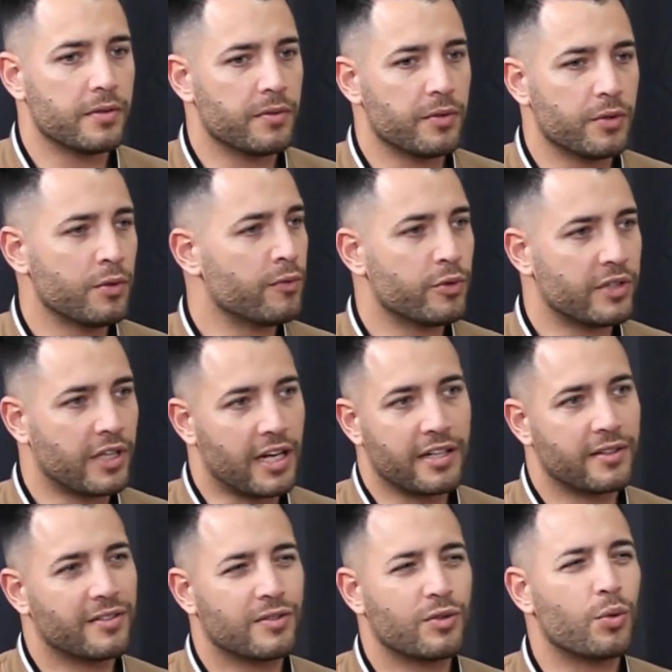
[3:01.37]
eu não vou
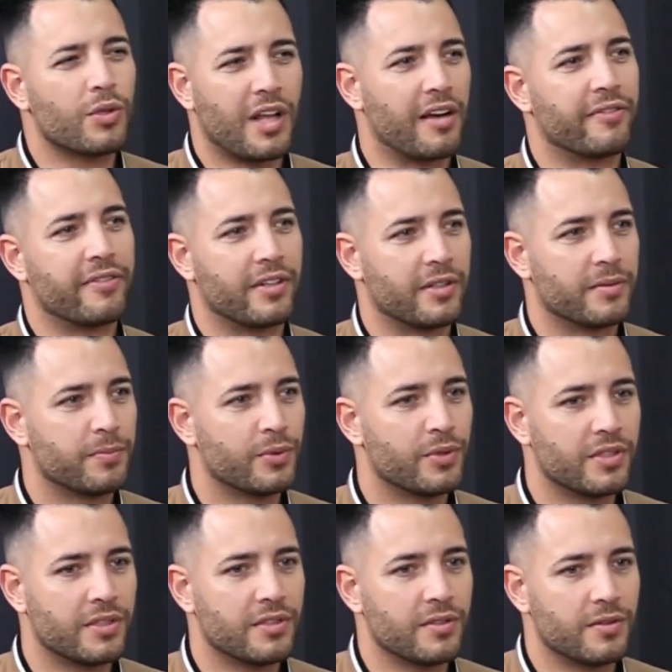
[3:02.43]
estar saudável,
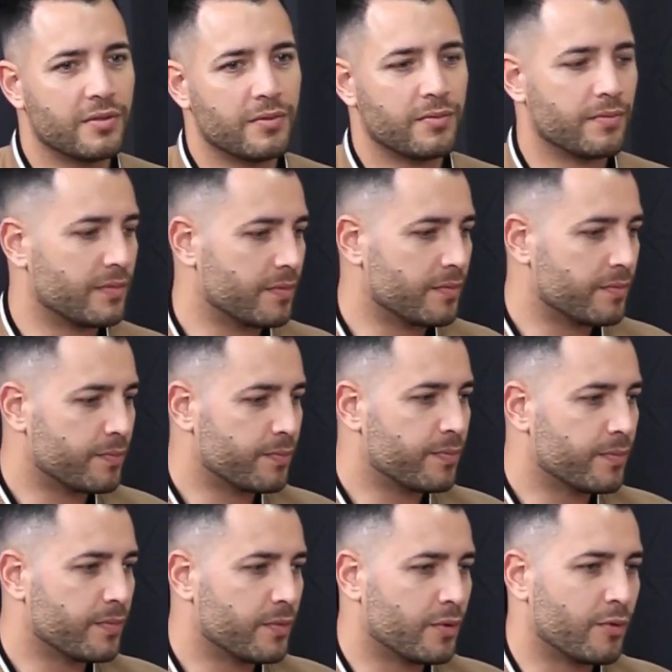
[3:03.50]
porque hum,
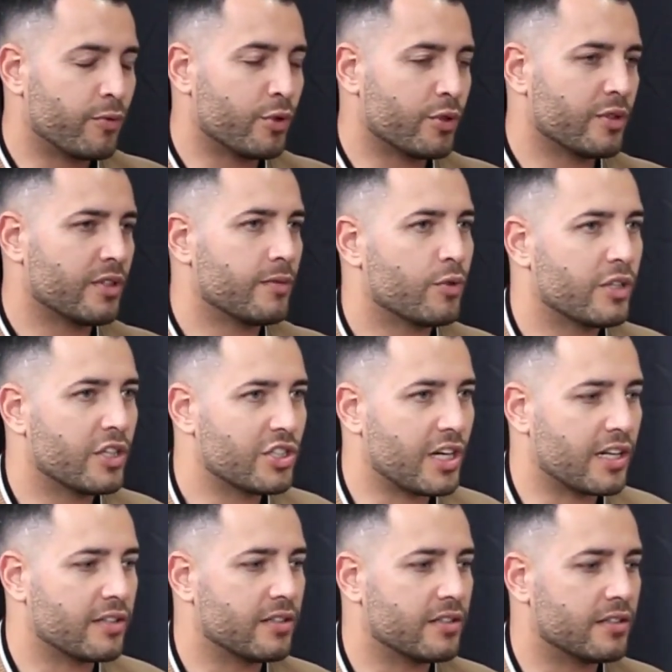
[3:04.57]
vou, vou
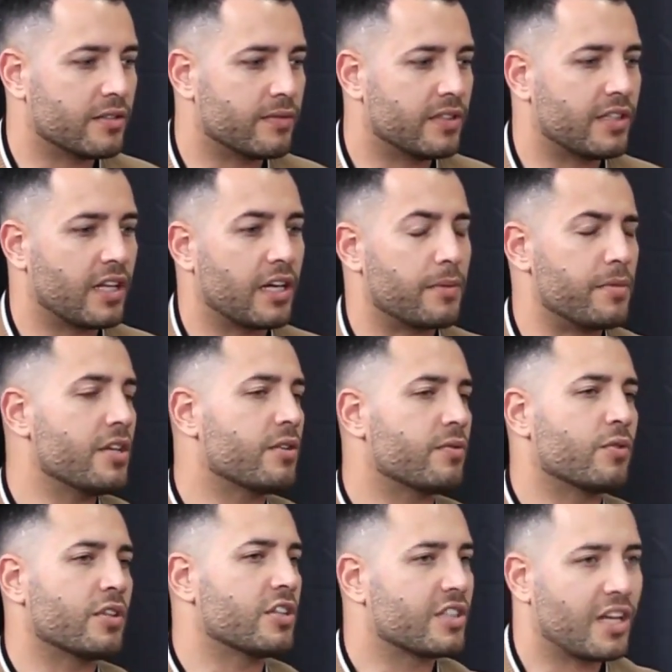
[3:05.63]
deixar de visitar amigos,
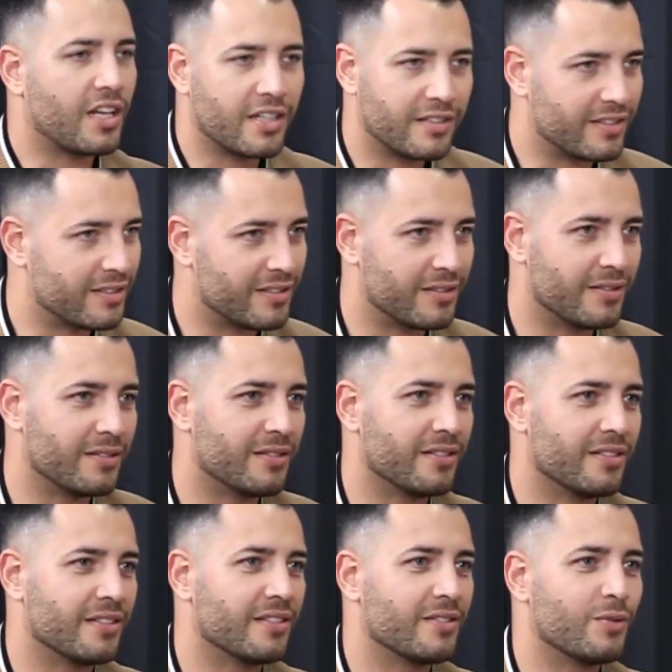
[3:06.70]
vou deixar
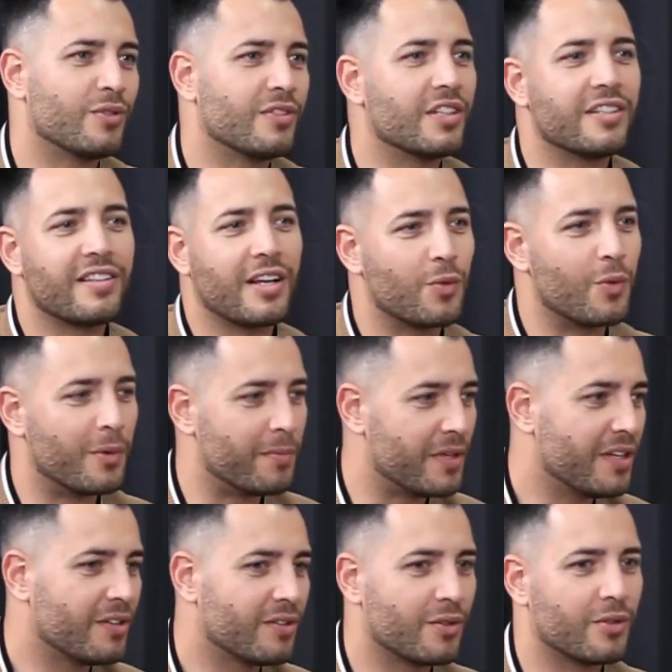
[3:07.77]
de socializar com
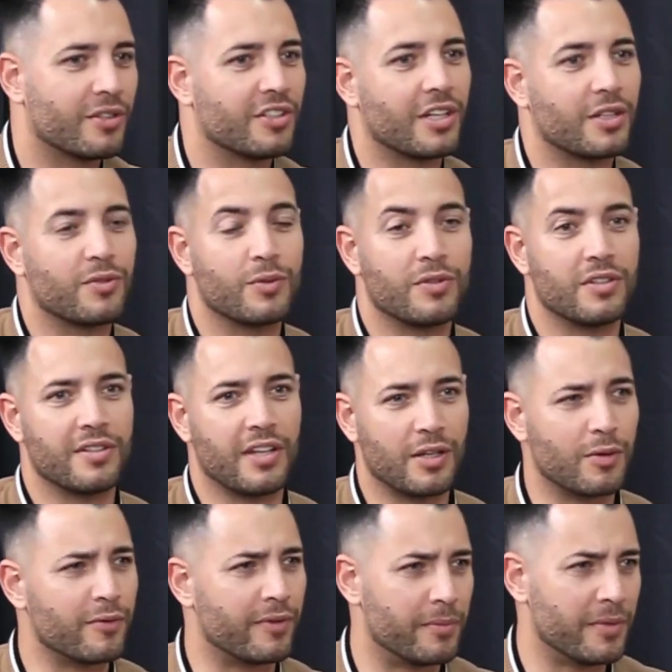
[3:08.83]
amigos, ou deixar de socializar
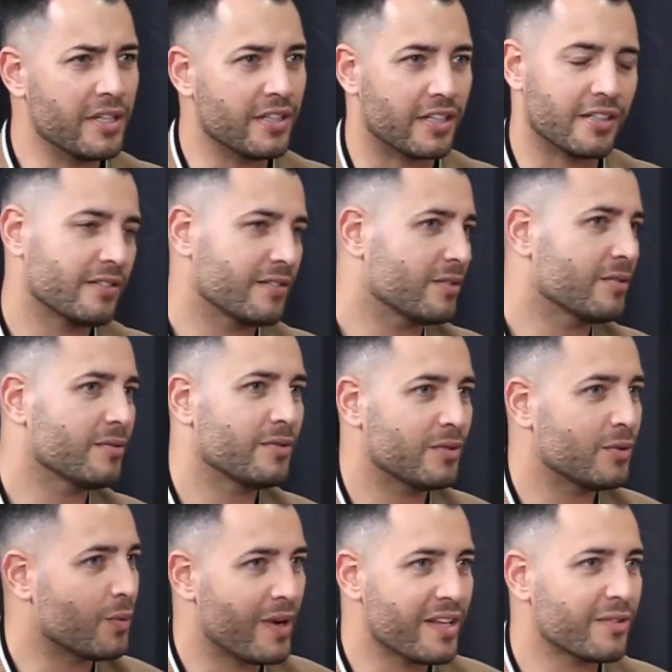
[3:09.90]
com família. Isso não,
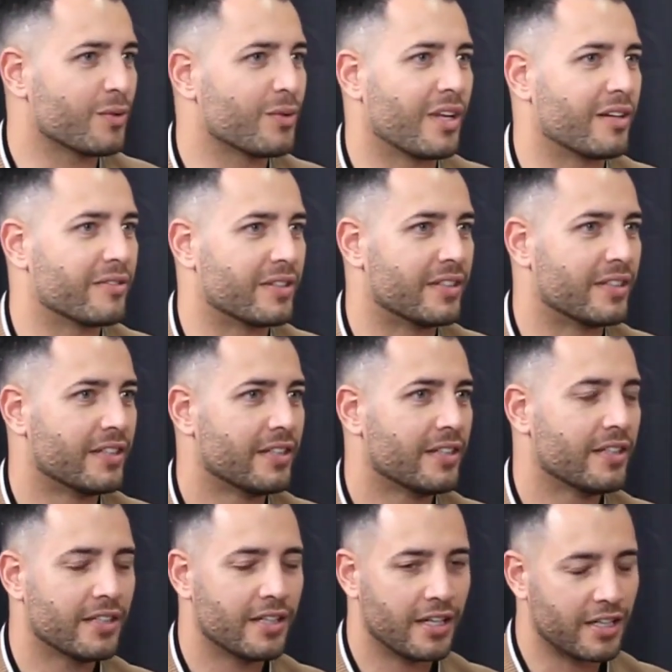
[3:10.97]
isso não é saudável.
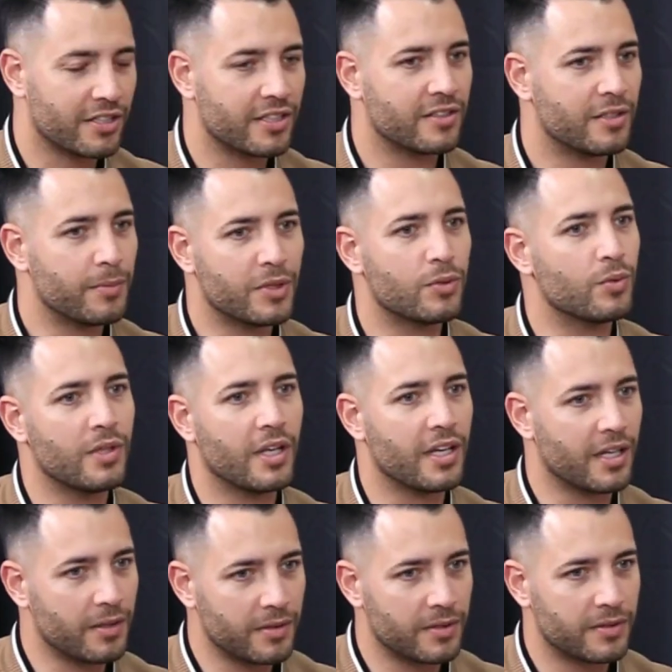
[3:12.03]
Uhum. Acho que acima de tudo
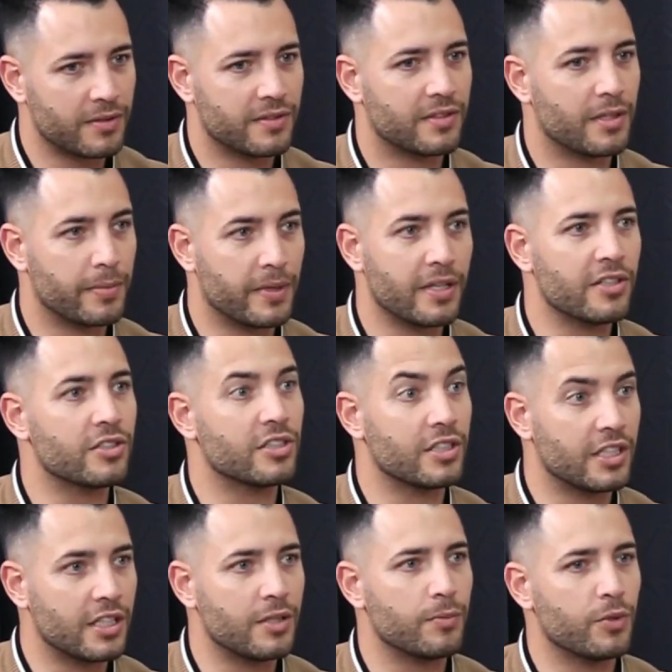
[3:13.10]
é saber
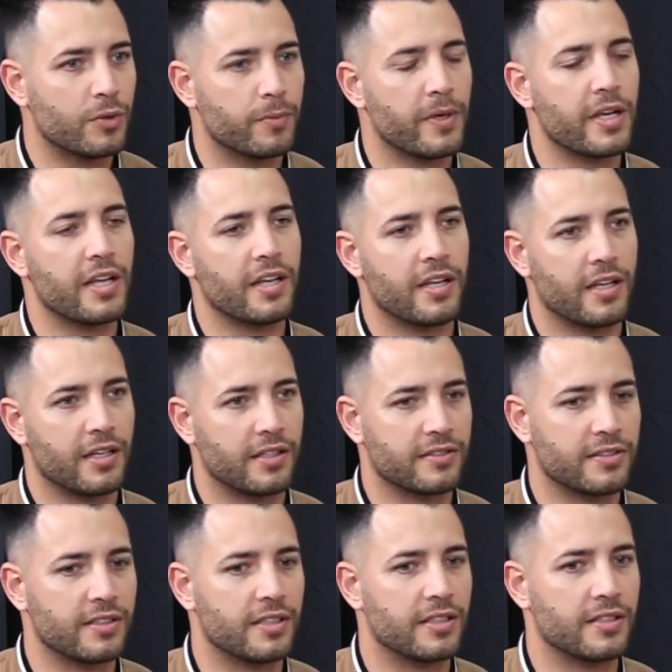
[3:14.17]
gerir muito bem
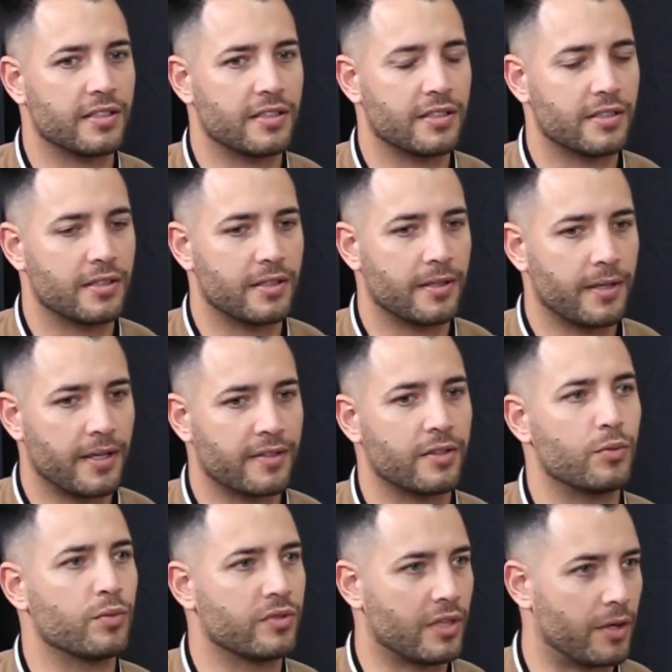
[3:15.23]
essa, essa
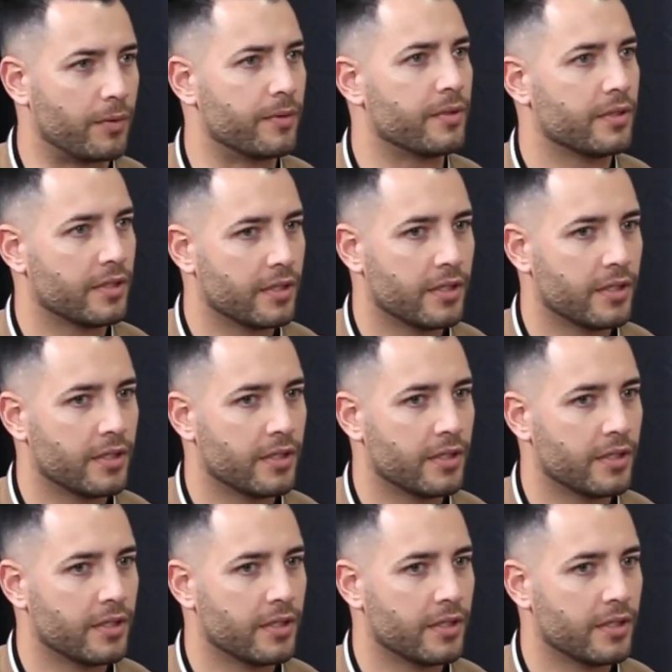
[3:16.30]
noção. Uhum.